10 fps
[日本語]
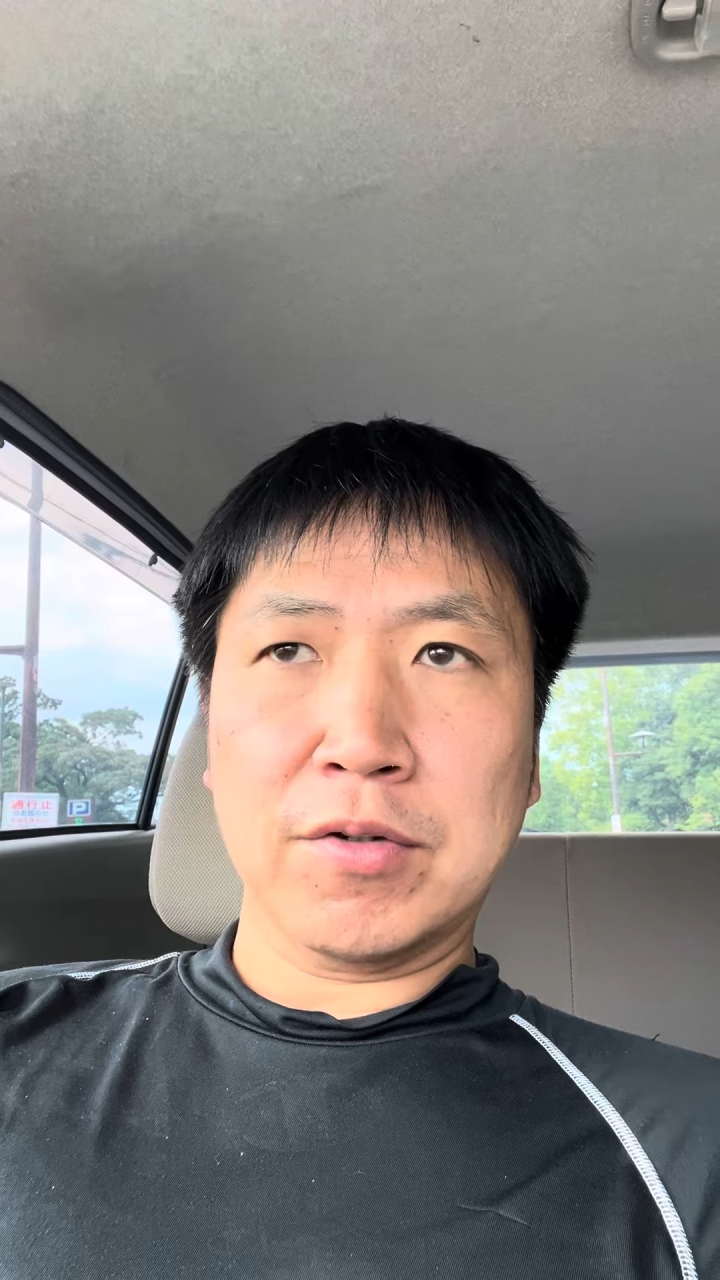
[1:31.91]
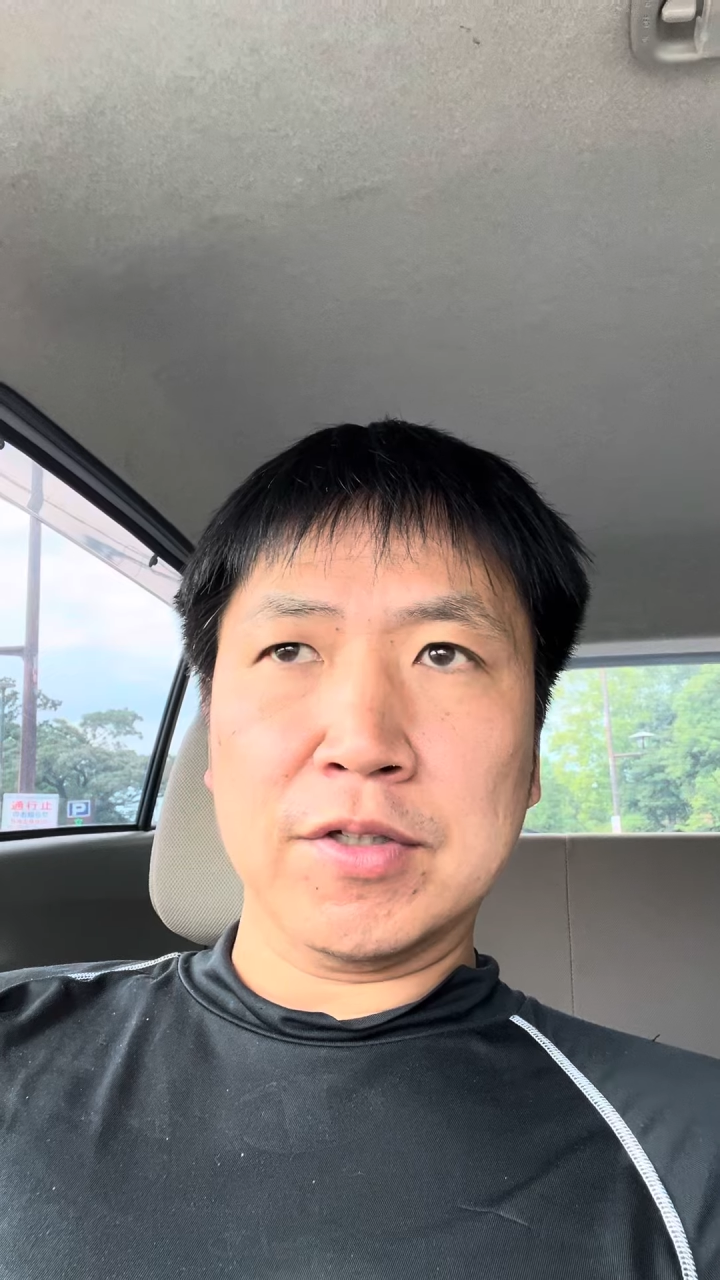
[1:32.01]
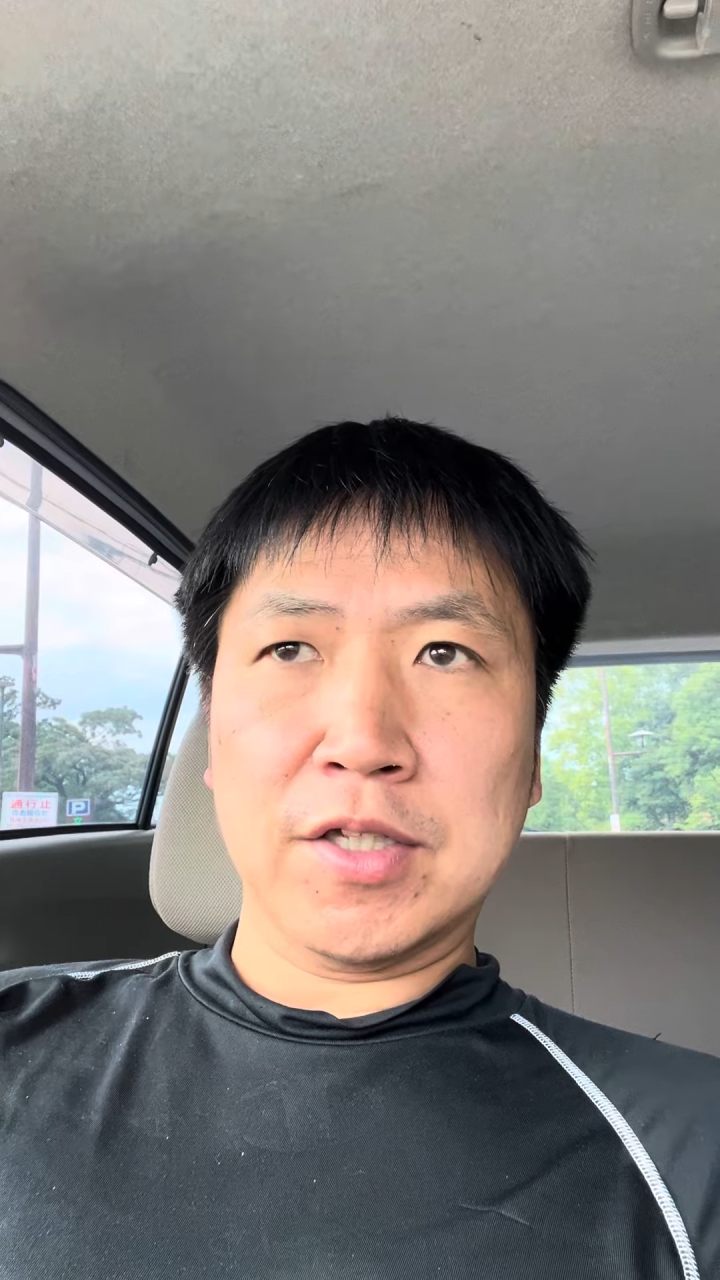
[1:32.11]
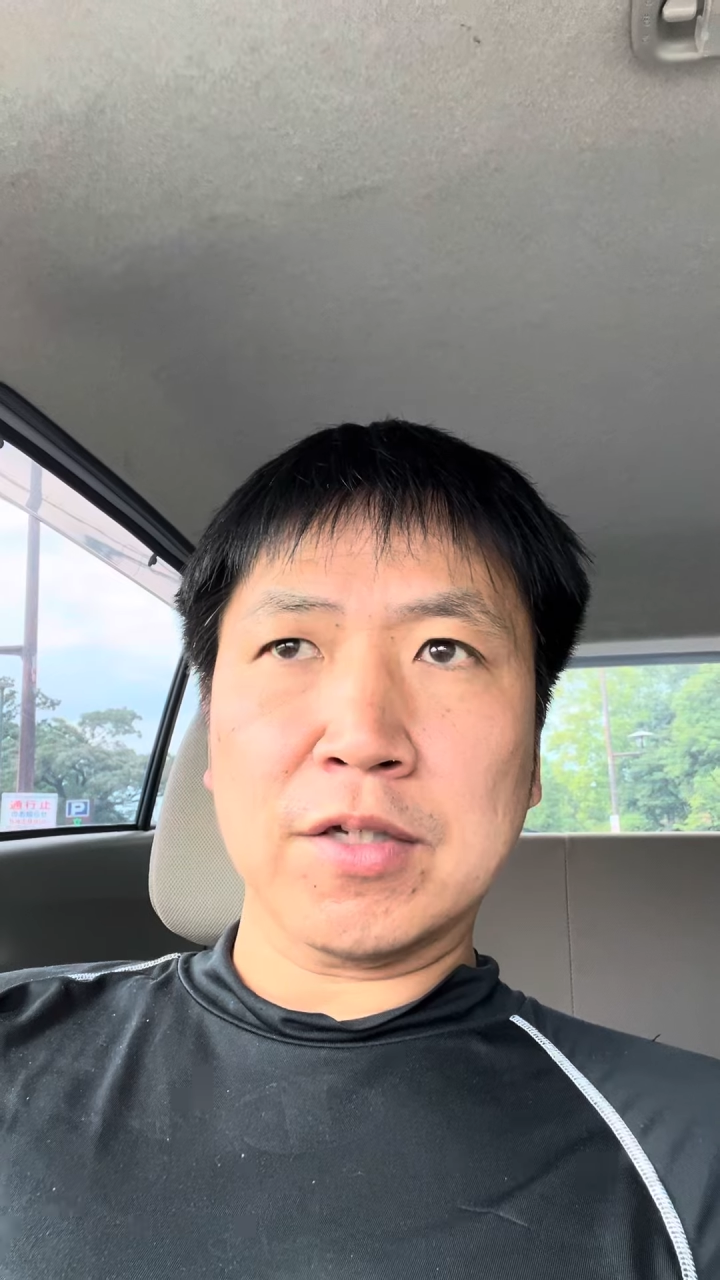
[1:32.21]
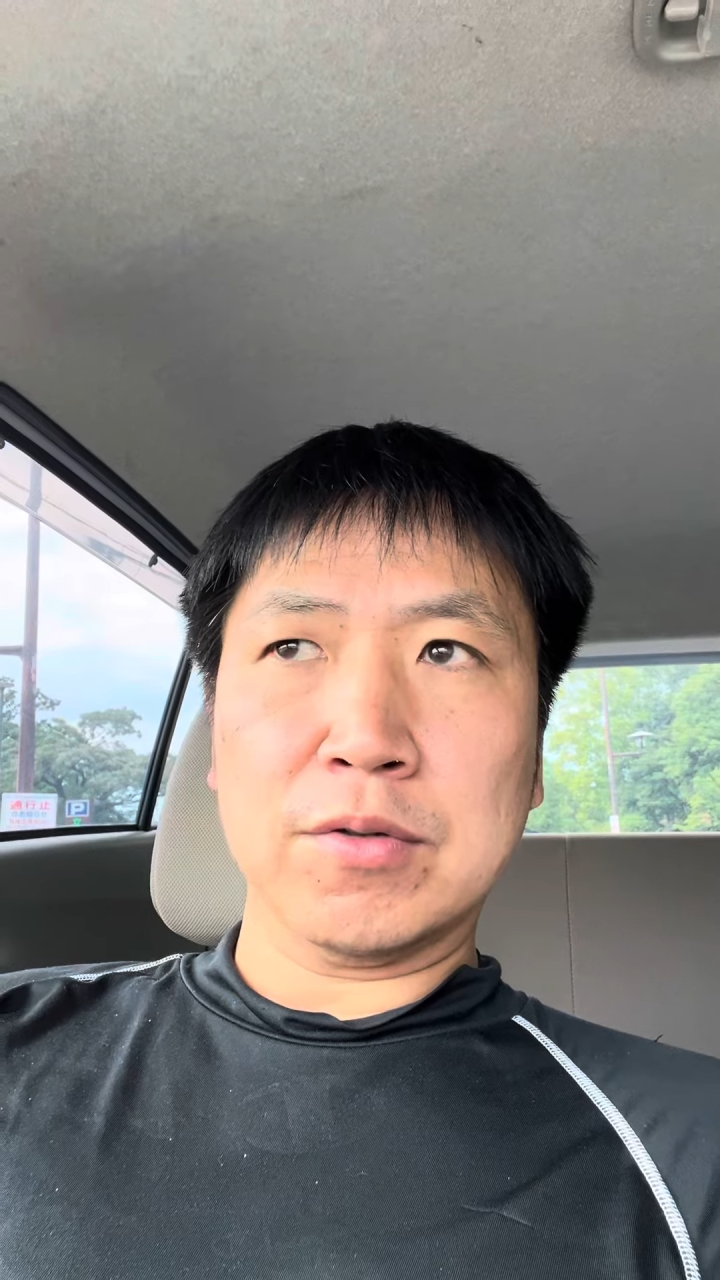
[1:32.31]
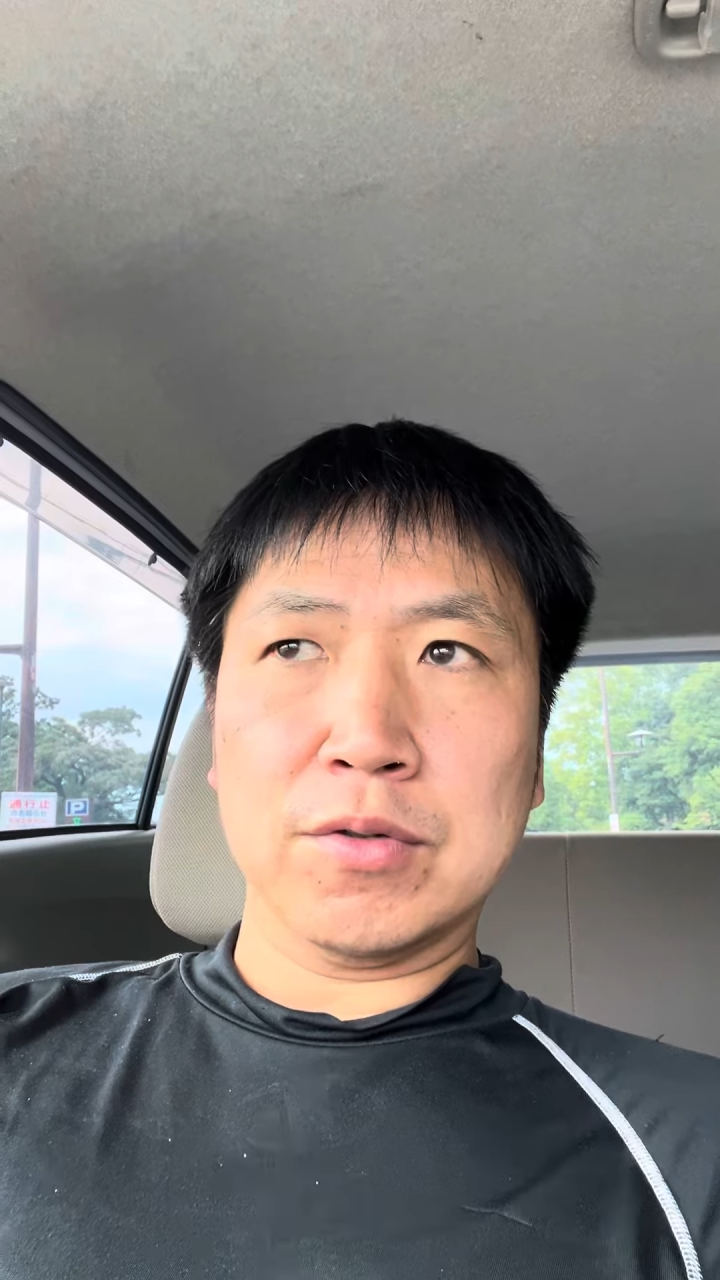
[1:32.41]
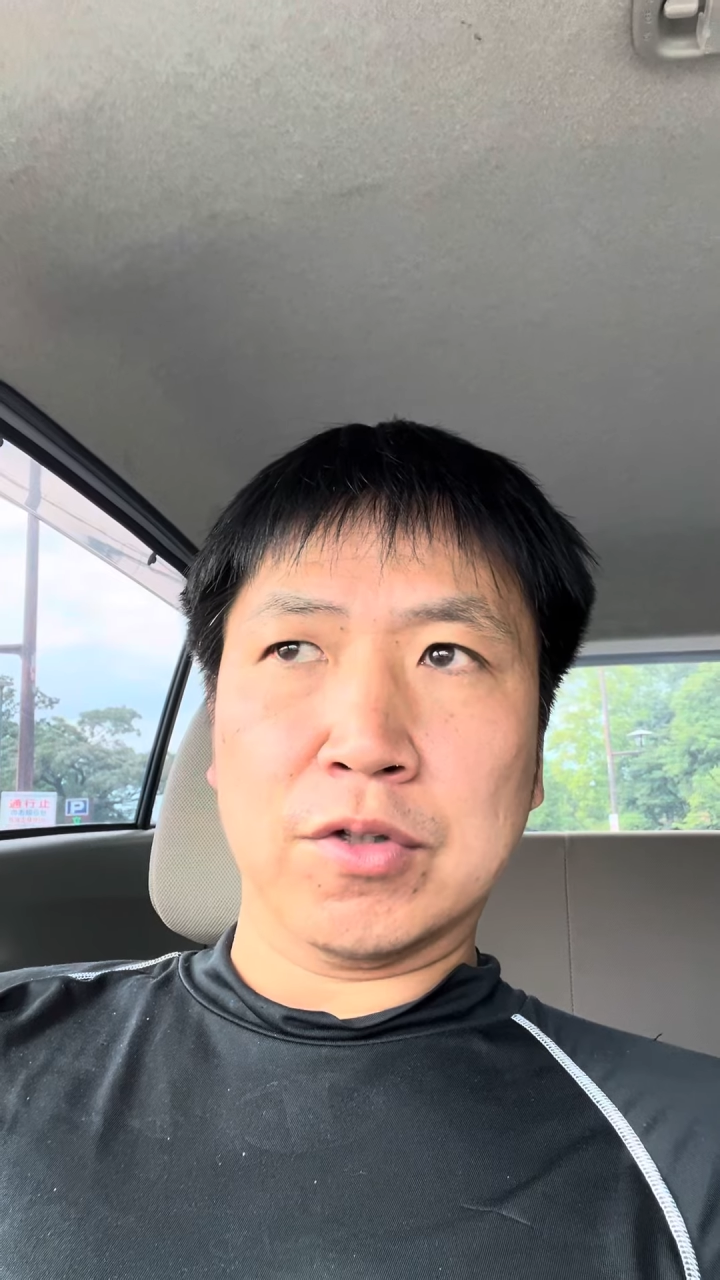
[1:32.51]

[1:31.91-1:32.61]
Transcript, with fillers: ように出てくる